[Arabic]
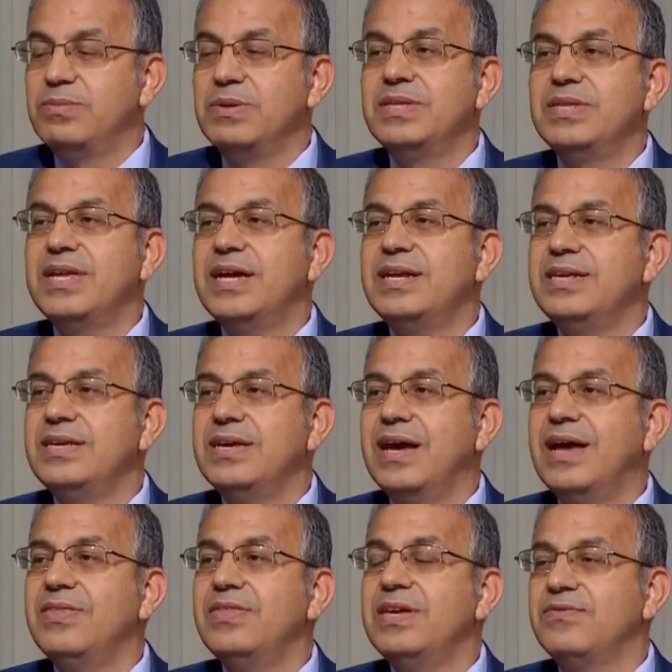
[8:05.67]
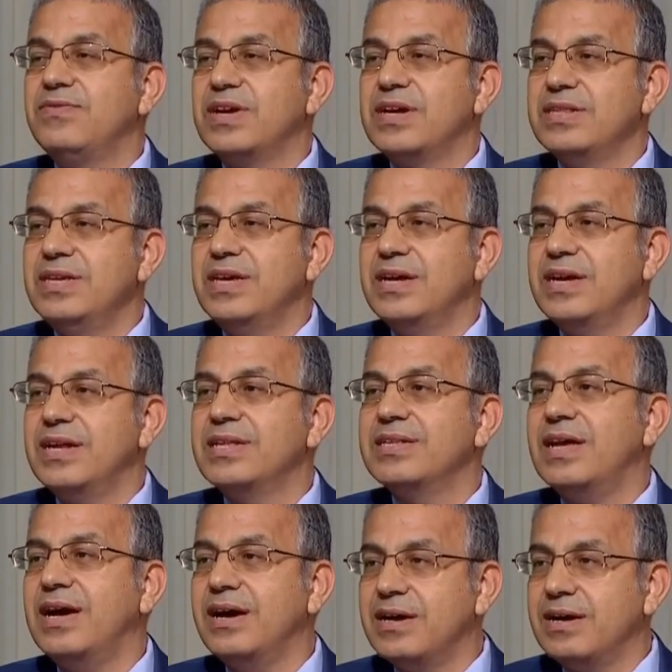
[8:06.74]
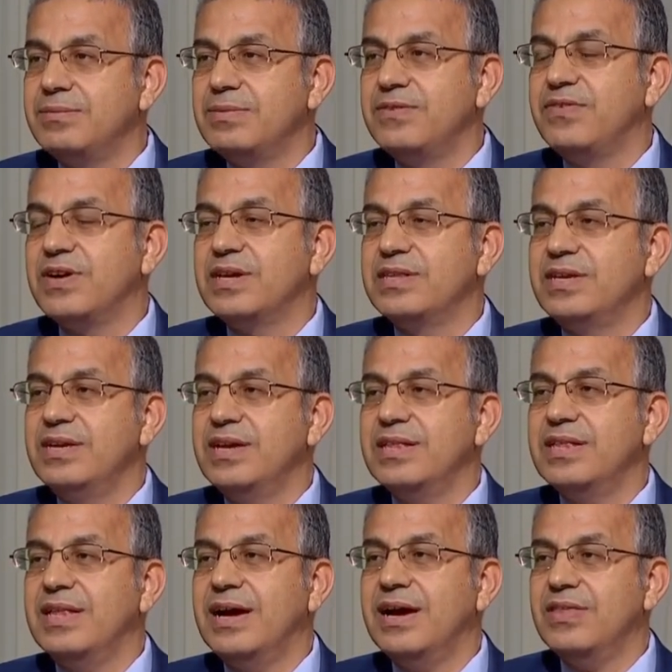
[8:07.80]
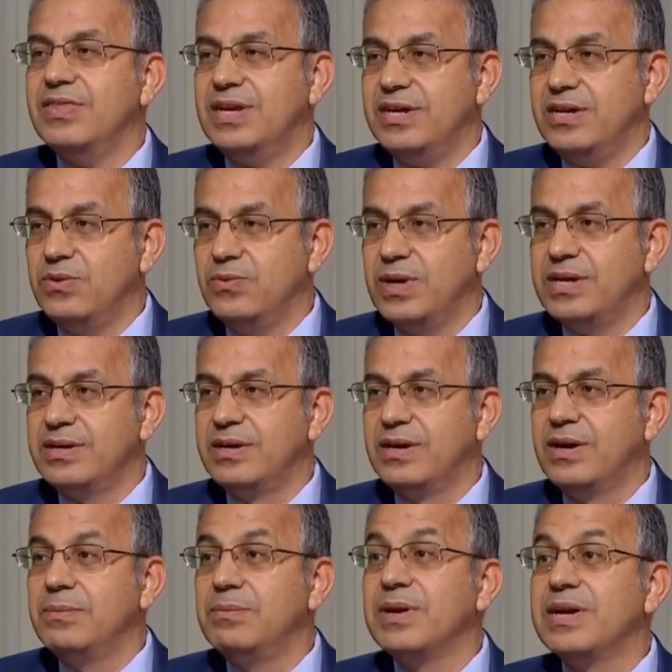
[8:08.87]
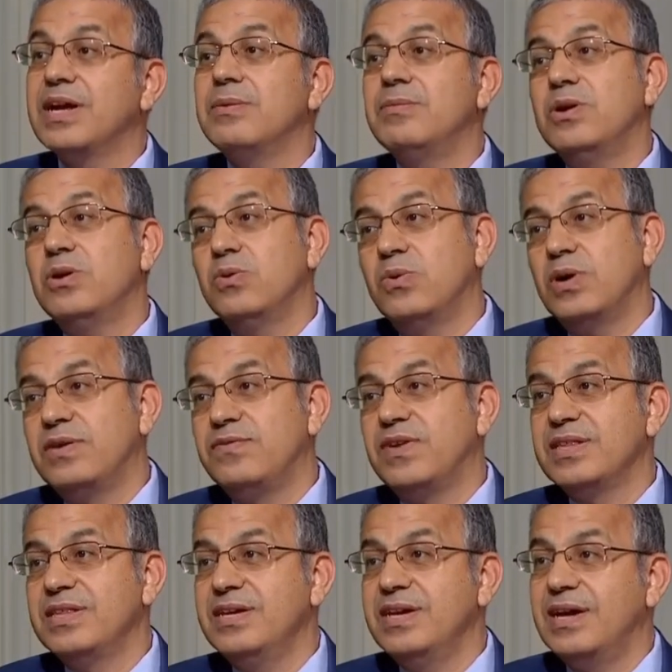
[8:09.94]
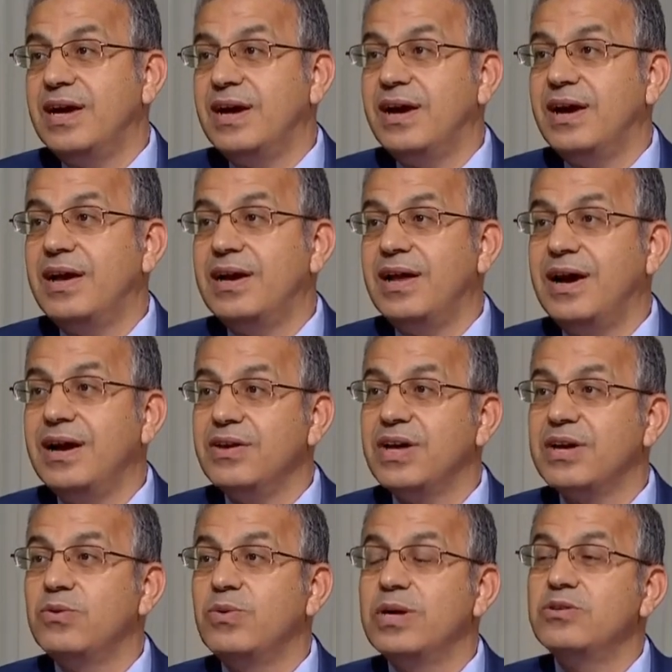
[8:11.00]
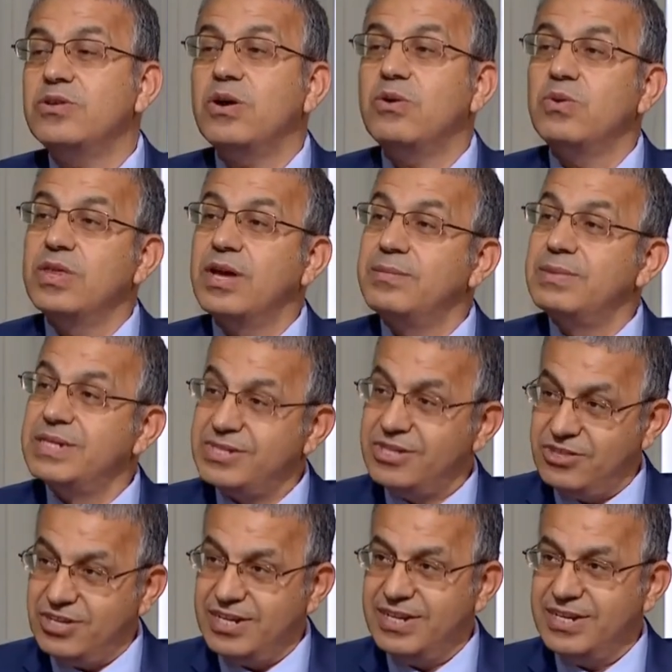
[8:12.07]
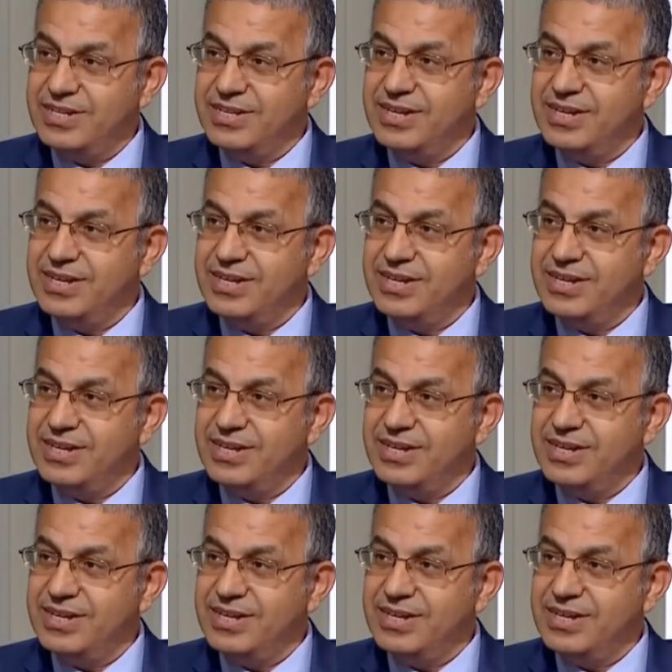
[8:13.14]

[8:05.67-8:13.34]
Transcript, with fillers: وبالتالي هذه الفرضية كانت أقرب الفرضيات لأخذ العنوان بالرغم أنه الفرضية الأكثر هو تأخذها من السجل